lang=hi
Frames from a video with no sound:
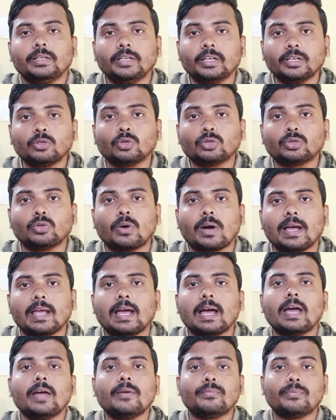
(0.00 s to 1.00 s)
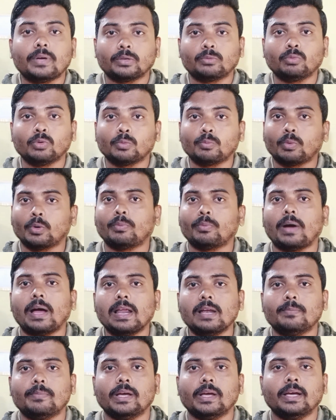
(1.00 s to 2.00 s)
ये दोस्तों आया है फेसबुक
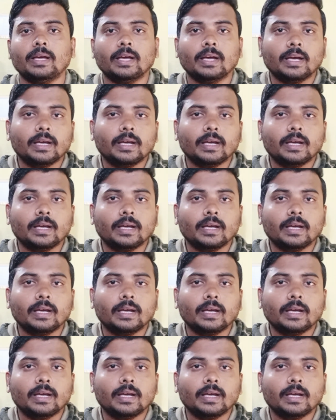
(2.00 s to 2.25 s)
प्रोफाइल पे